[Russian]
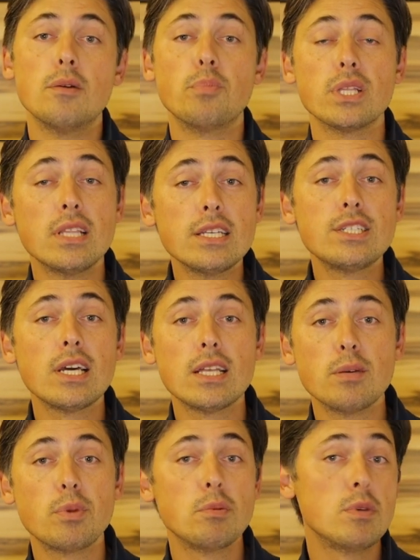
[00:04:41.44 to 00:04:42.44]
поднося,
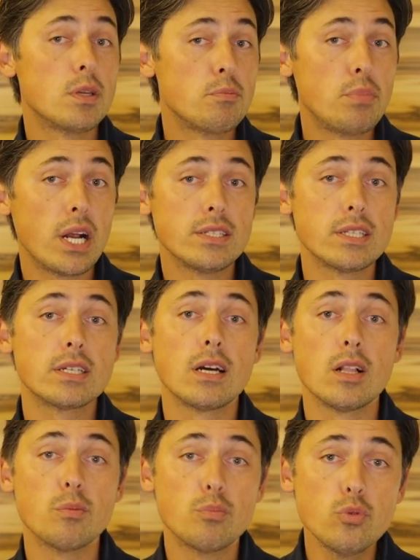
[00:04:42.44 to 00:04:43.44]
например, пальцы
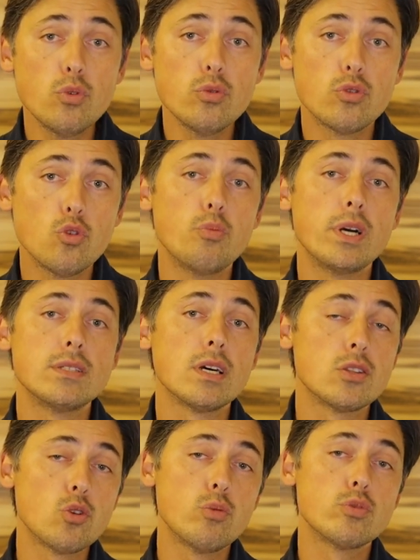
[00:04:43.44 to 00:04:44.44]
к лбу, думать
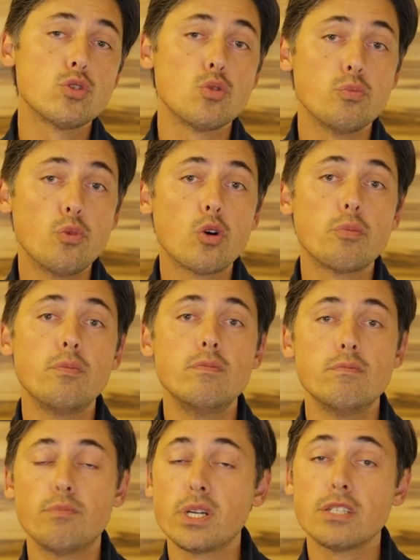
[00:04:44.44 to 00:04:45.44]
о том, что Бог
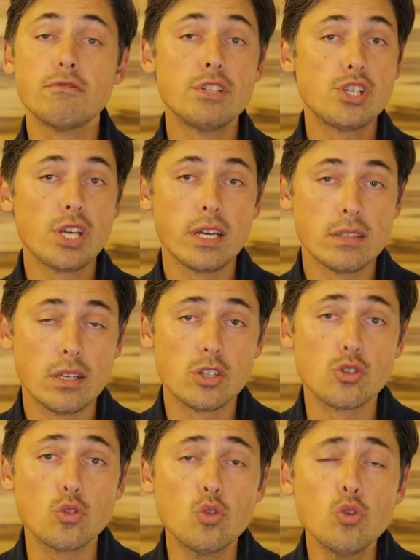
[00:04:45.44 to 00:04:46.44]
просвещает
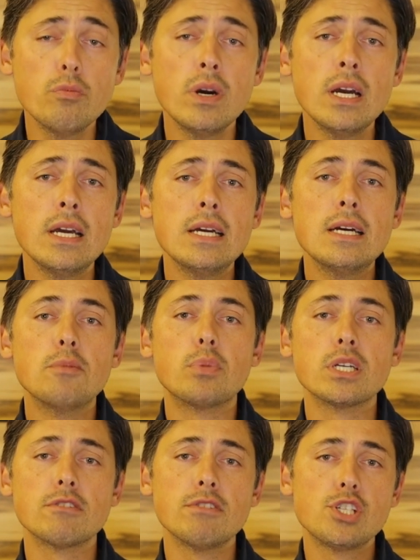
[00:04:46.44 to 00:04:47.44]
наш ум,
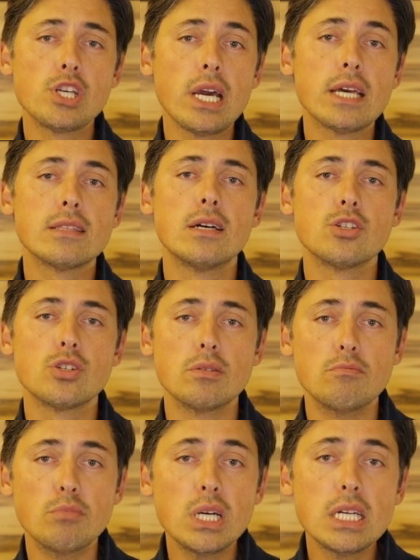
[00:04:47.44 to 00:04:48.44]
просвещает наши
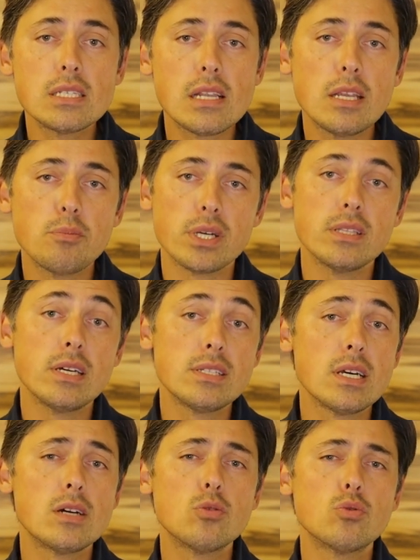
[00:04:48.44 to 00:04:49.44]
мысли,
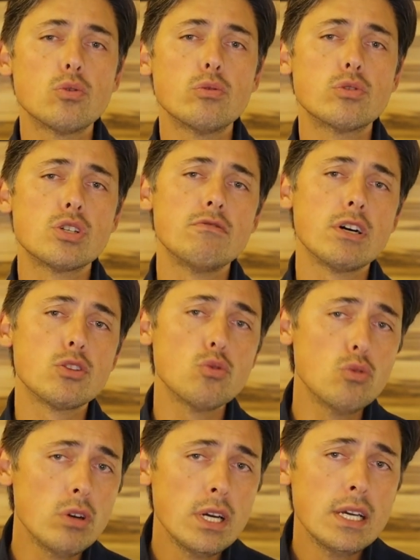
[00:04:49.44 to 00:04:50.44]
поднося руку к
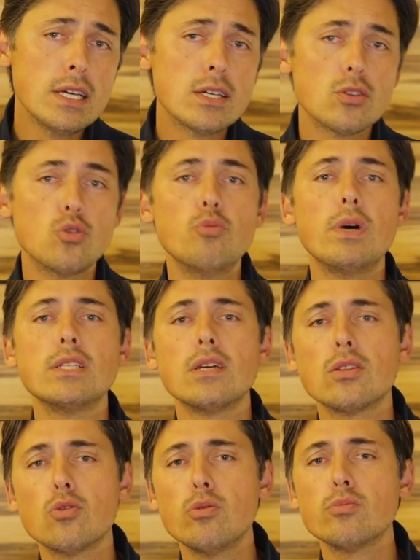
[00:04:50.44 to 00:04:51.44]
животу, думать
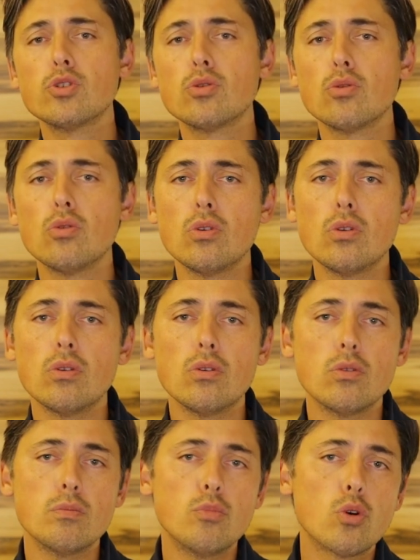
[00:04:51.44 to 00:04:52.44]
о том,
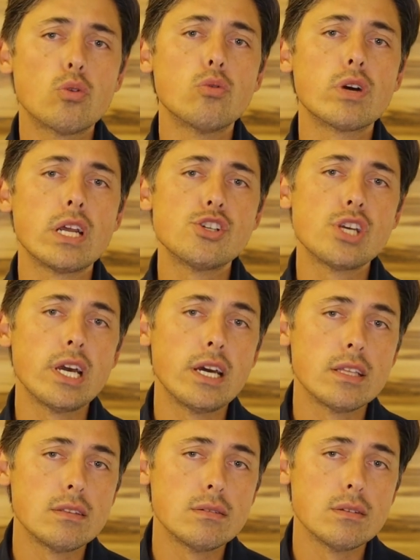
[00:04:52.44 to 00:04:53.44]
что Бог
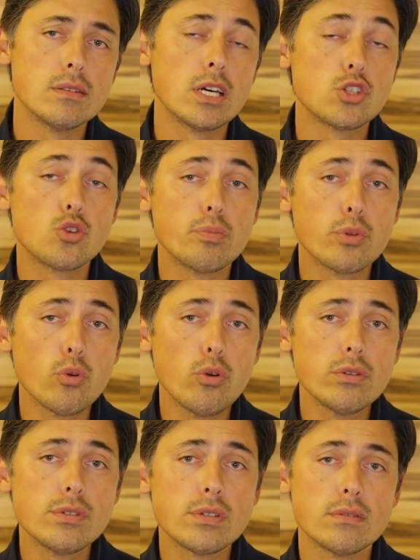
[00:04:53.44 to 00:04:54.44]
укращает нашу
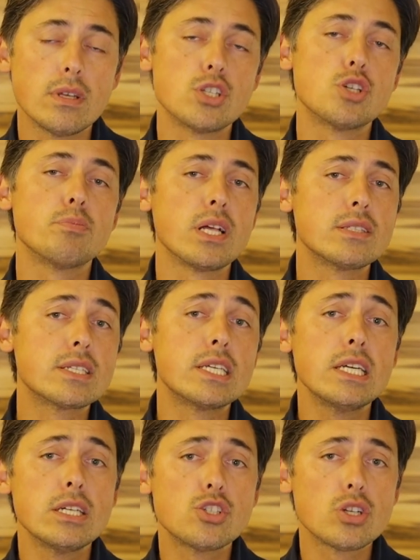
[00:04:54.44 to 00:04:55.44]
плоть, наши
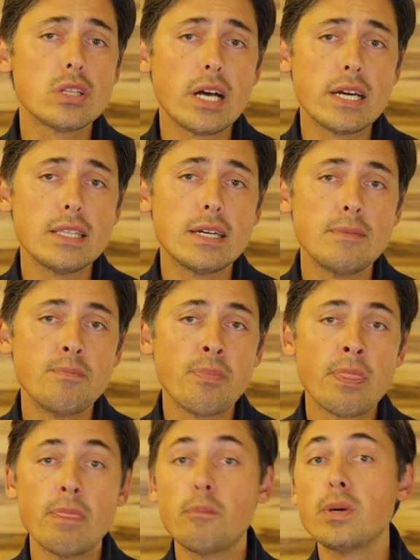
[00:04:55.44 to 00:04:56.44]
плотские желания,
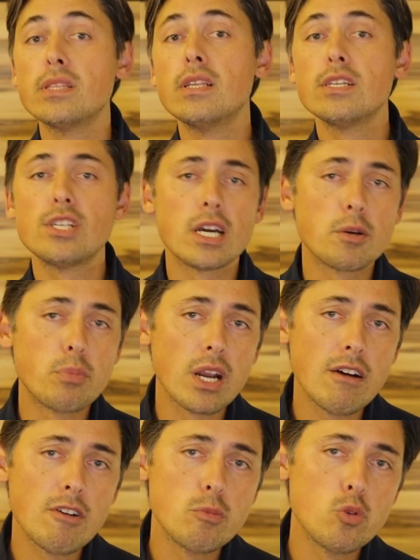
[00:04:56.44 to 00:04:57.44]
поднося к
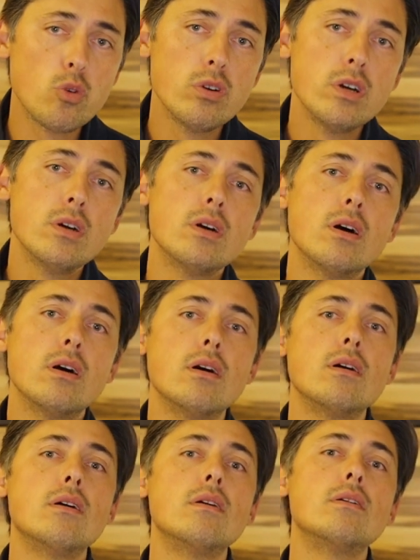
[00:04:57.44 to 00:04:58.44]
правому
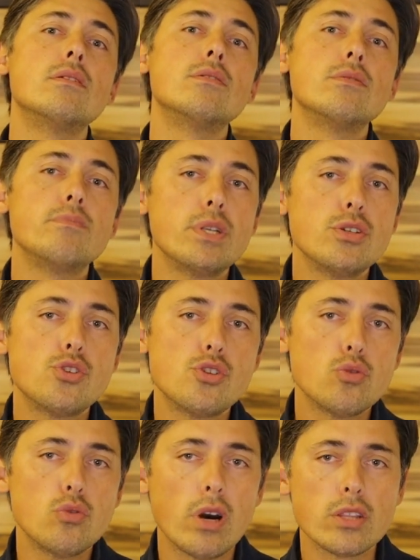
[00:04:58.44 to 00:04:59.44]
э,
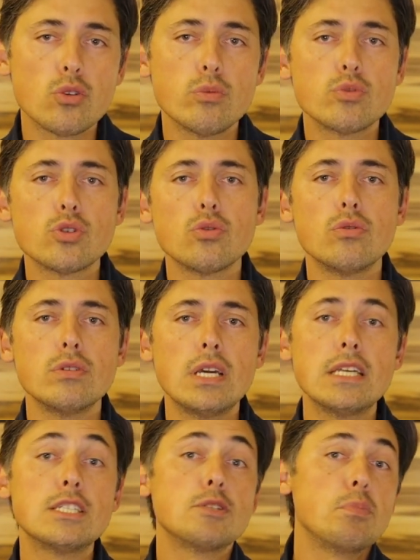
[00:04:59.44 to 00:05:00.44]
плечу о том, что
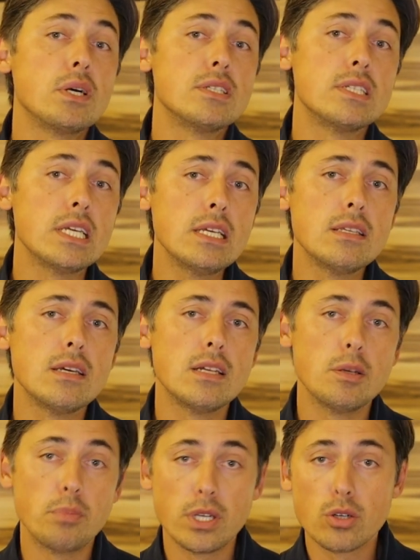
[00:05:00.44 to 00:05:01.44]
есть спасение
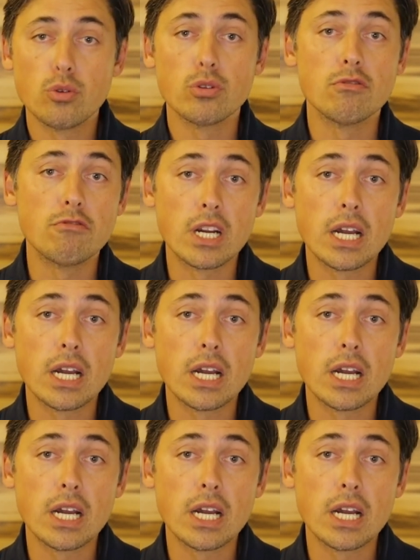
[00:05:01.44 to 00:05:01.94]
или переход в